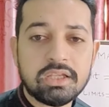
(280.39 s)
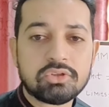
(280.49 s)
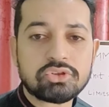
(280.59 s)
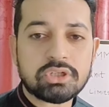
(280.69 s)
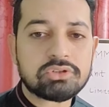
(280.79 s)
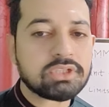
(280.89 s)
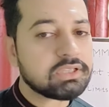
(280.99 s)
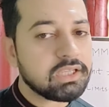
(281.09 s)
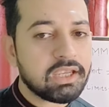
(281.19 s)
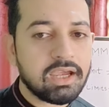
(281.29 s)
तो चलो
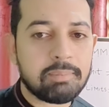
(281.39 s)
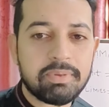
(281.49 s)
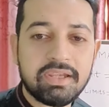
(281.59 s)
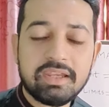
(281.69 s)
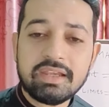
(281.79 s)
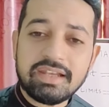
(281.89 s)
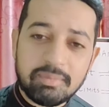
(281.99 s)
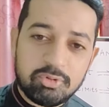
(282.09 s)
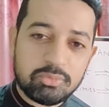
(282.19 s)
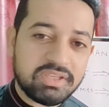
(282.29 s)
चलते हैं अपनी
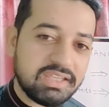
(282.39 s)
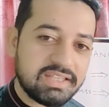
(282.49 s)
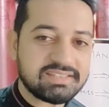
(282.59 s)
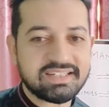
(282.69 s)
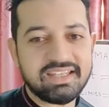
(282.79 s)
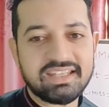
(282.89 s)
लैपटॉप की स्क्रीन की